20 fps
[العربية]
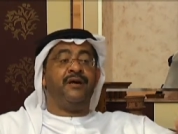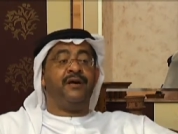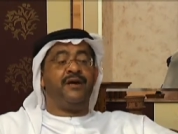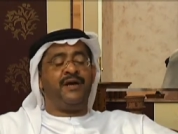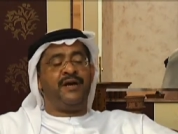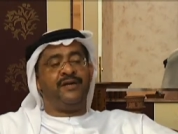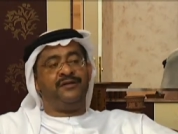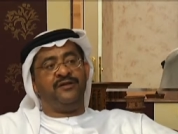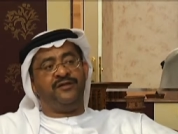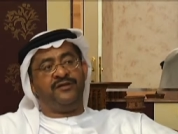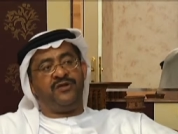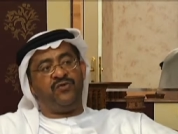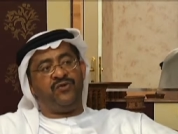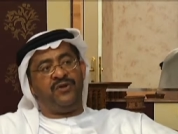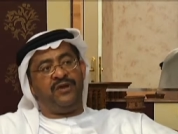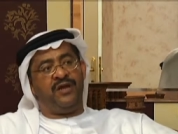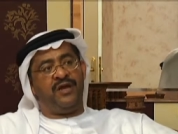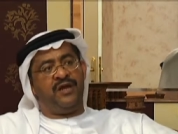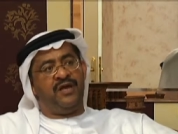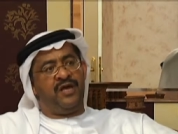راحه
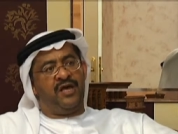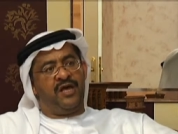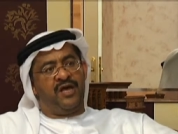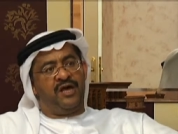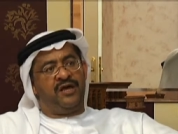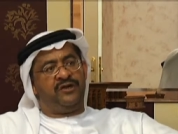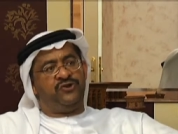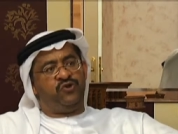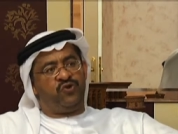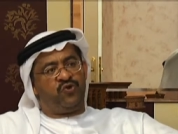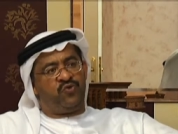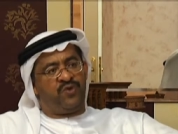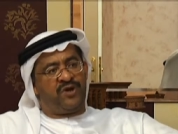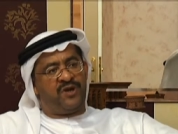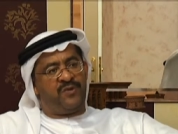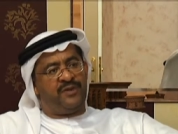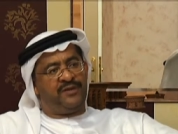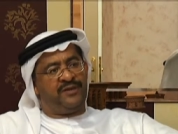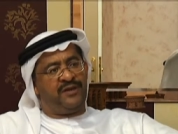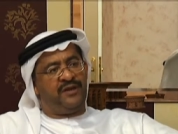طويله اشعر
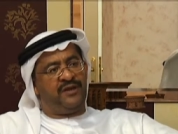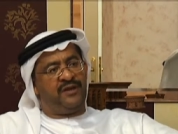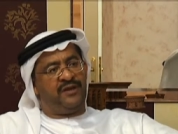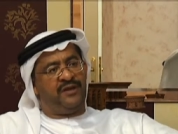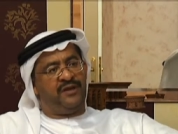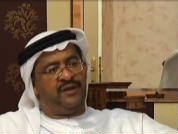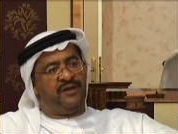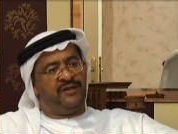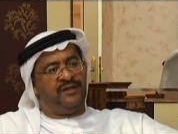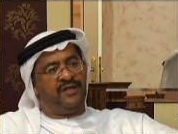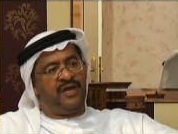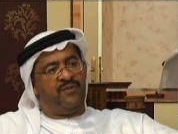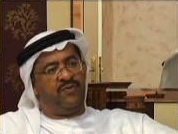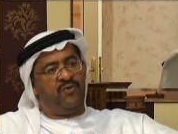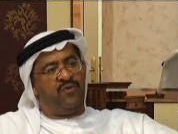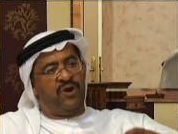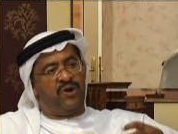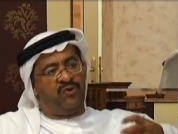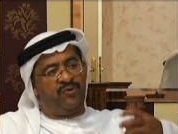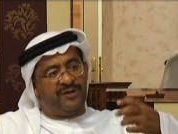برغبه الكتابه
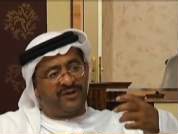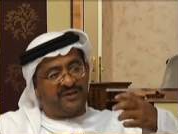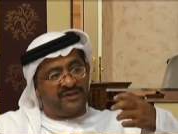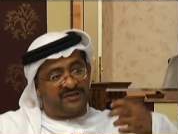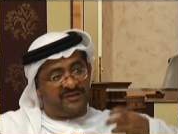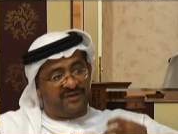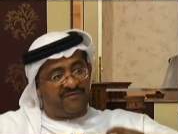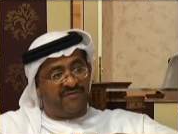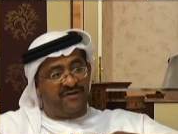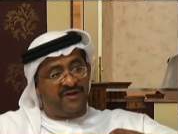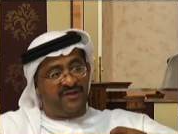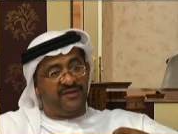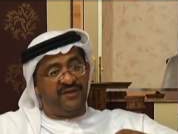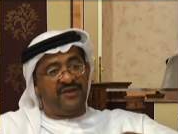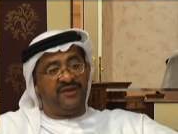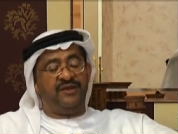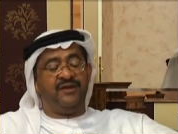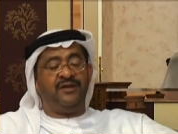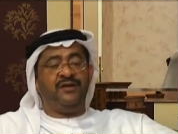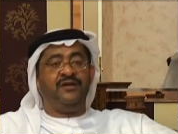وعوده الصفاء
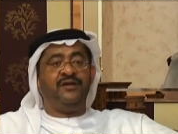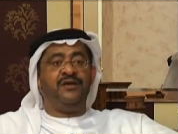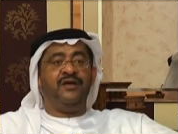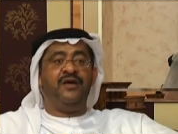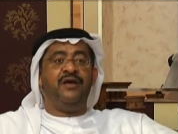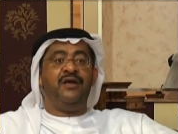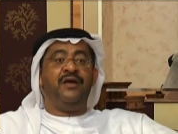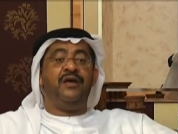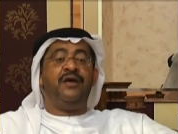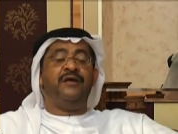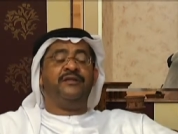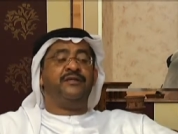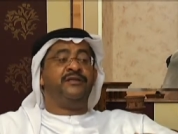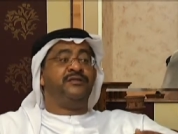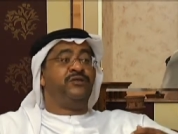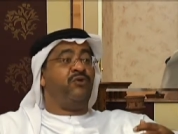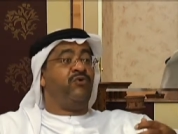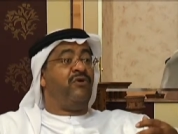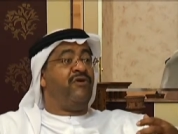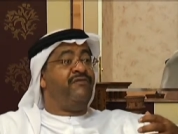الذهني لي
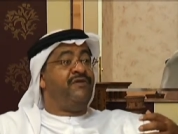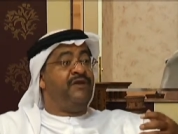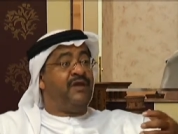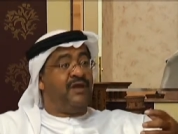تستوقفني